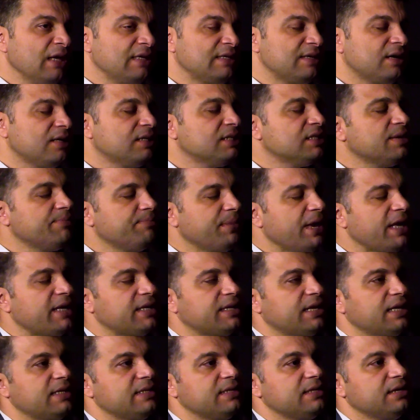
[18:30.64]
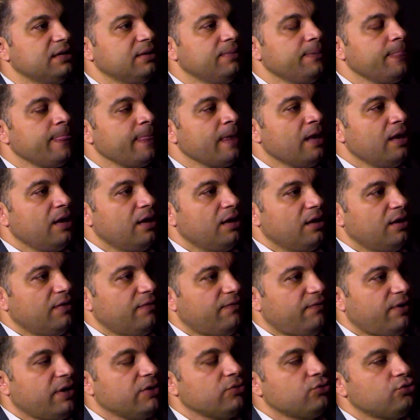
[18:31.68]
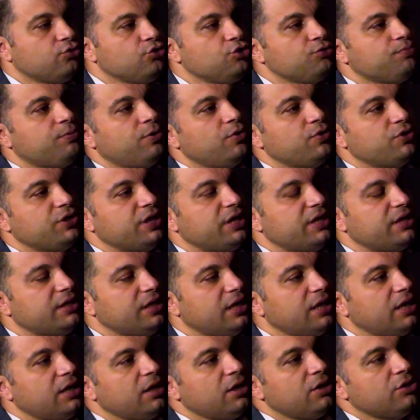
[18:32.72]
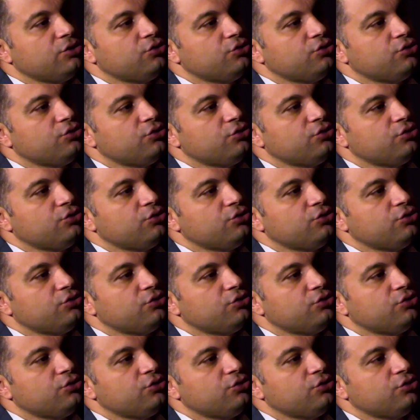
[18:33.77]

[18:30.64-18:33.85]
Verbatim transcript: sadece merkezi e, Van Tuşba üzerinde